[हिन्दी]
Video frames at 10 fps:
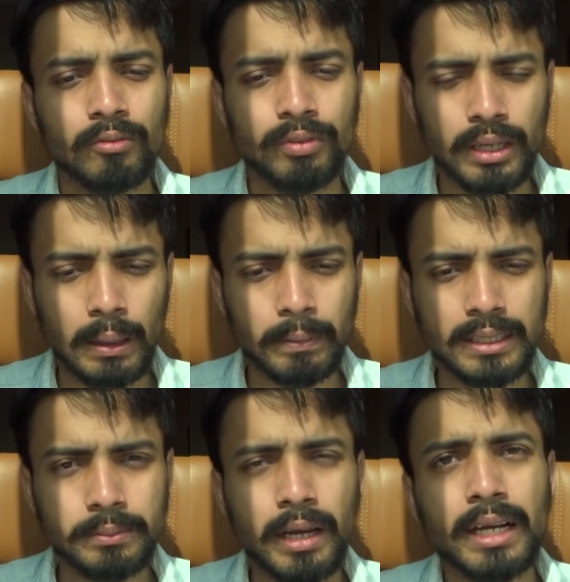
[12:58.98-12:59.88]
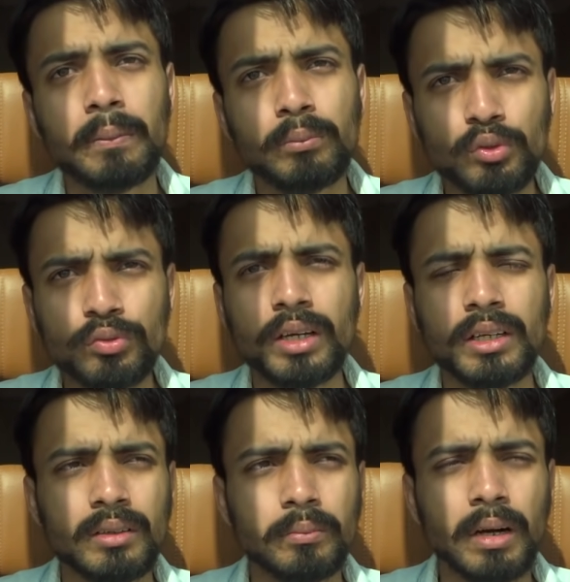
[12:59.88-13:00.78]
फिर आपका इसमें आएगा बूफे
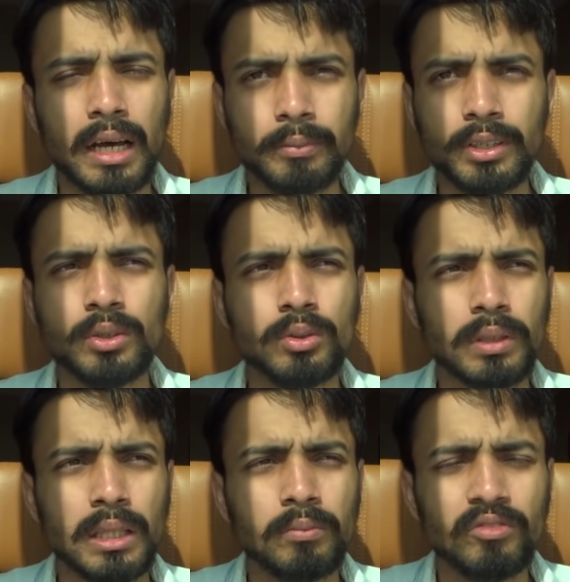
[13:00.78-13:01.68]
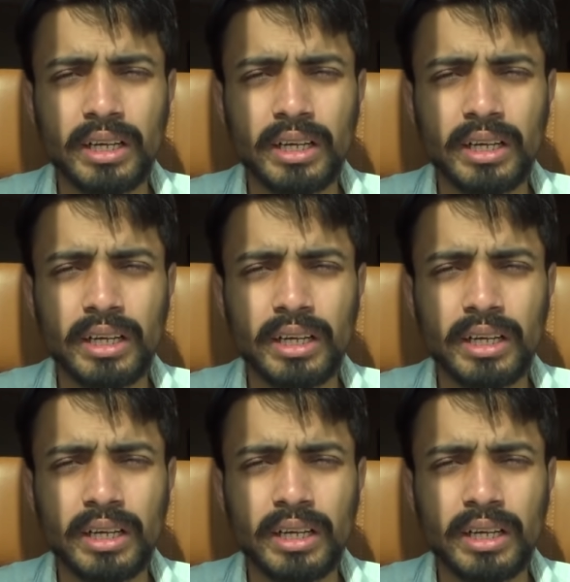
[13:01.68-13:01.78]
बारबिक्यू मतलब